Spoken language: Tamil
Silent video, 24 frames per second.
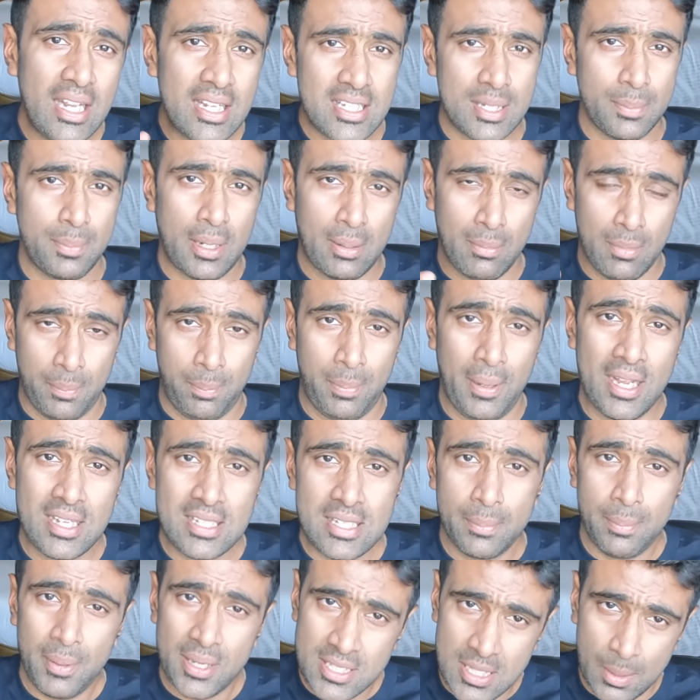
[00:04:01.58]
லீக்ஸ் இப்போ நம்ம
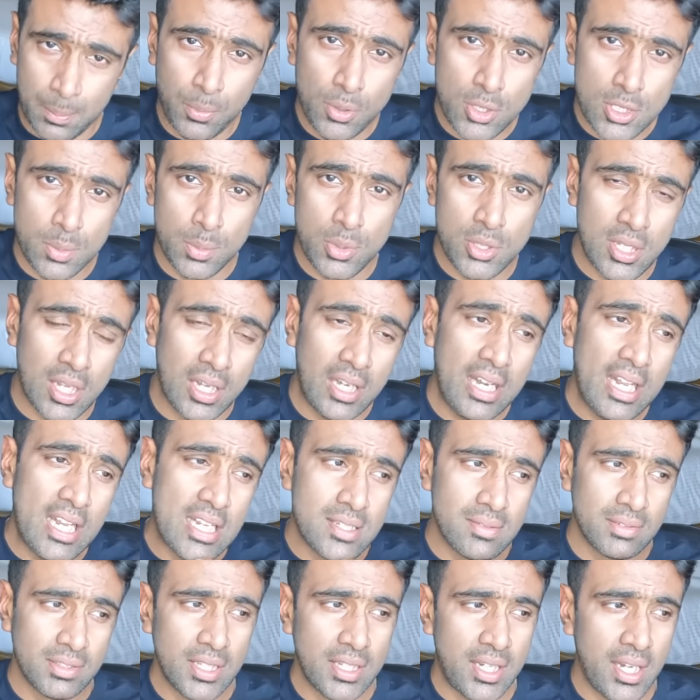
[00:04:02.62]
பேச பேச புதுசு புதுசாக
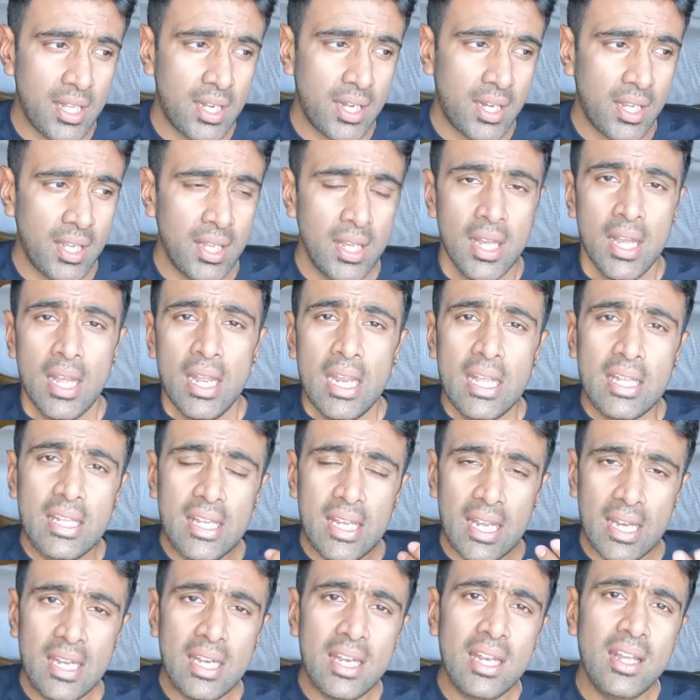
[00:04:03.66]
லீக்ஸ் வந்துட்டே இருக்குது இது
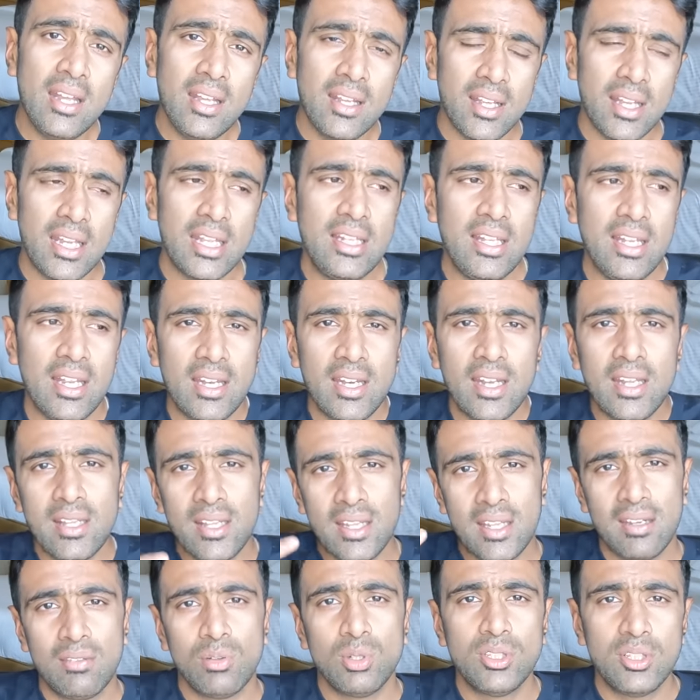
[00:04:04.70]
என்ன இது என்ன
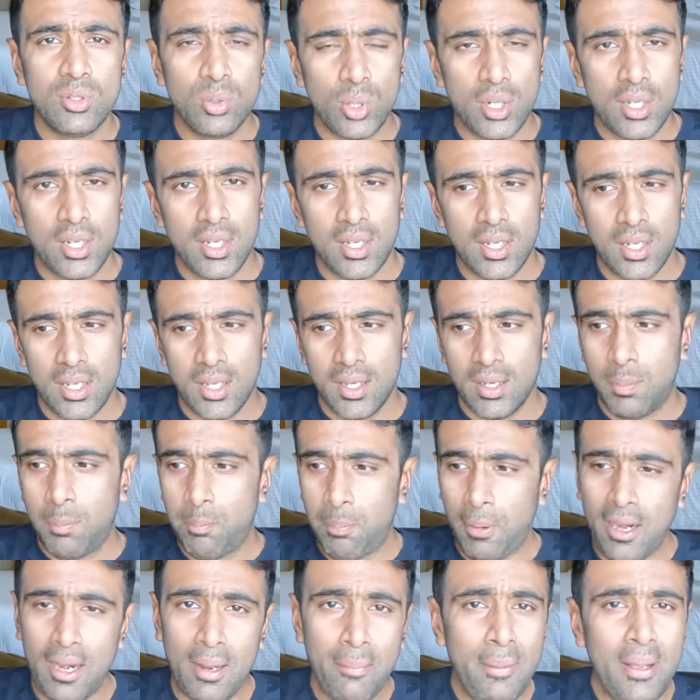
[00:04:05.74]
இதெல்லாம் வந்து ஒரு
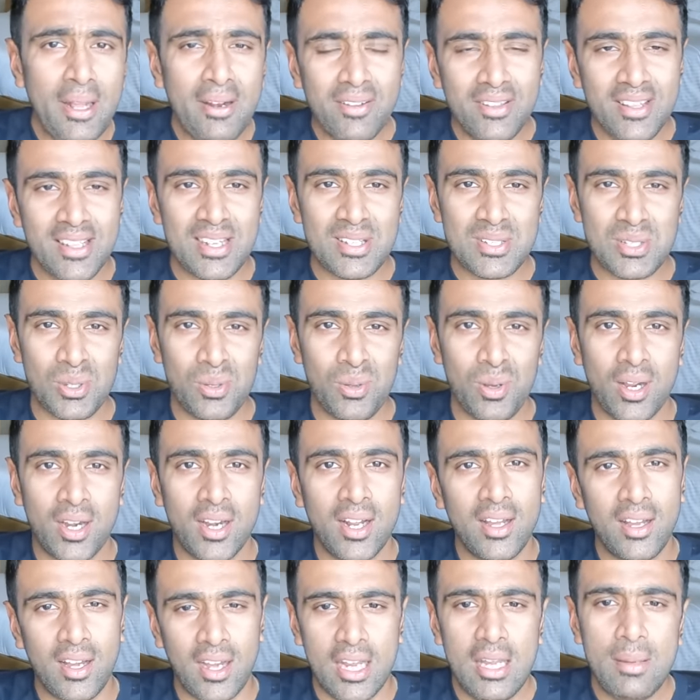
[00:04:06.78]
பல பேர் வந்து என்ன
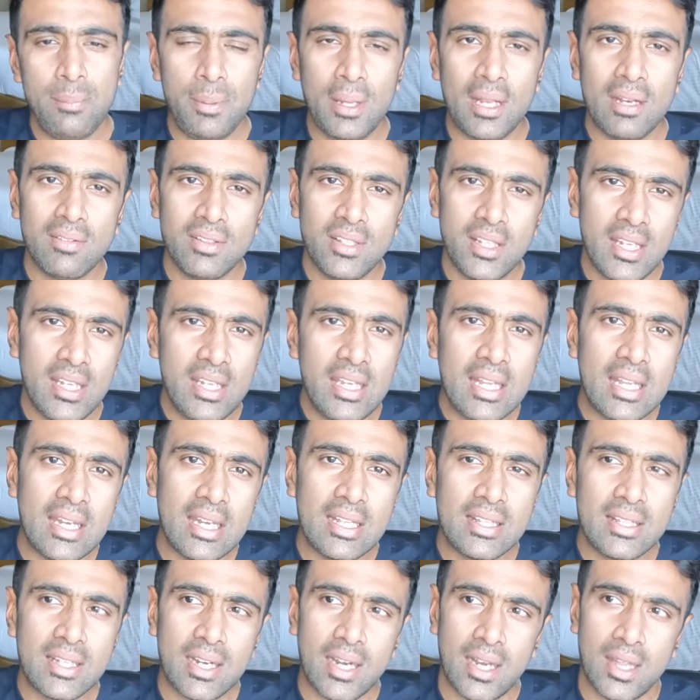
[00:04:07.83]
சொல்லுவாங்கன்னா ஐபிஎல் வந்து இன்னைக்கு
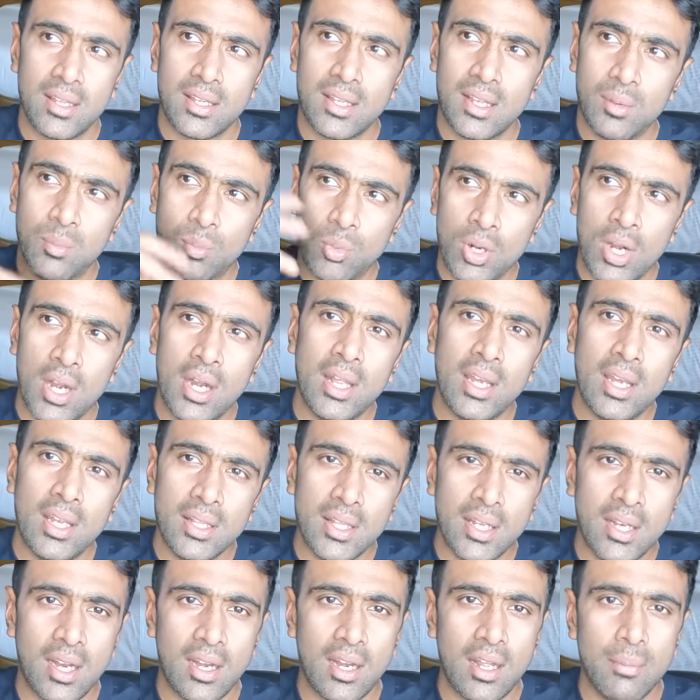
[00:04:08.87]
நேற்று கிடையாதுங்க
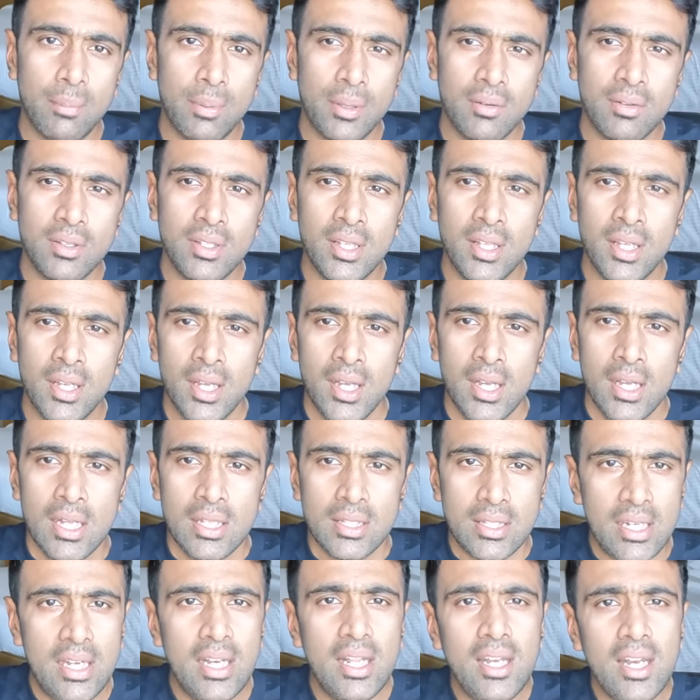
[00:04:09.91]
முன்னாடியிலேருந்து நிறைய பேர் வந்து
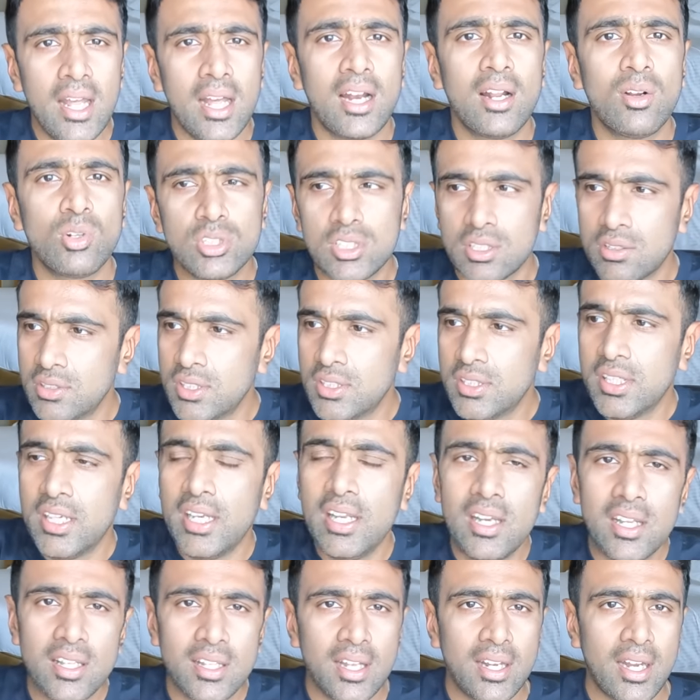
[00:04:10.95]
திடீர்னு யாராவது ஒருத்தர் வந்து
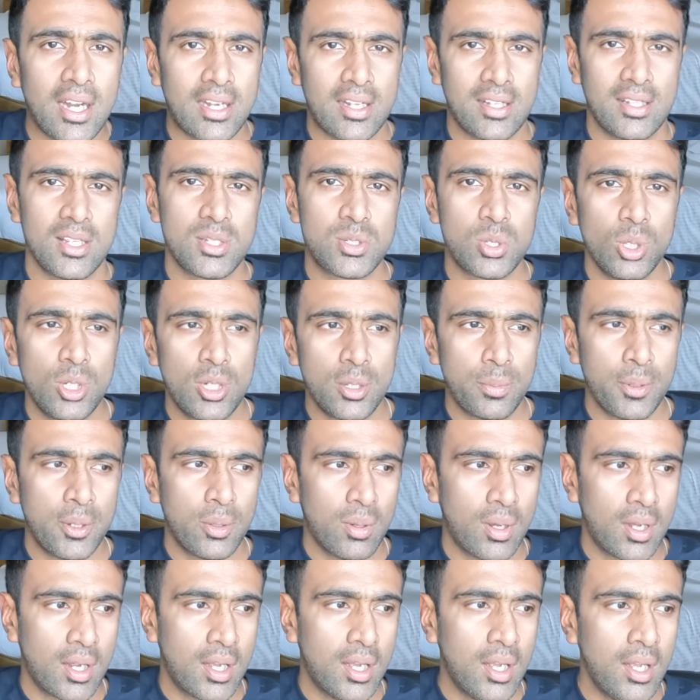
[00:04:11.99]
திடீர்னு ஏதாவது கெட்டதாக சொல்லிட்டு
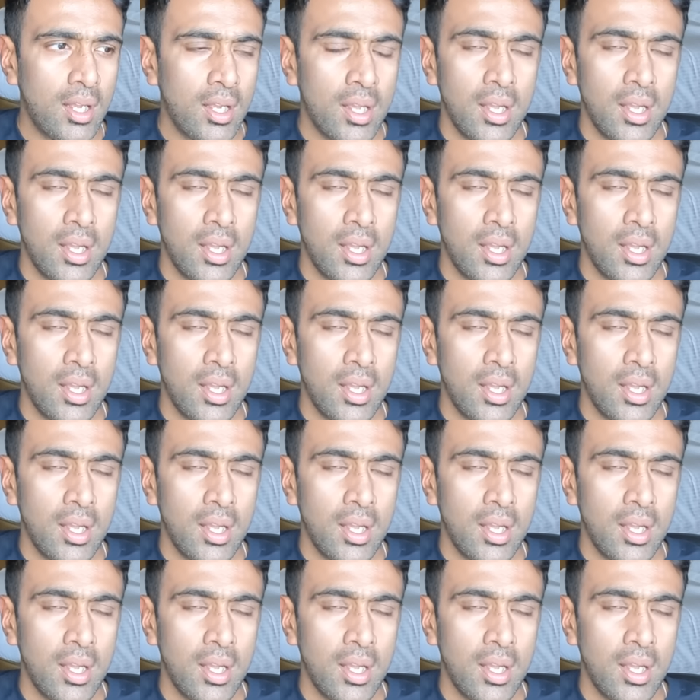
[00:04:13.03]
போயிடுவாங்க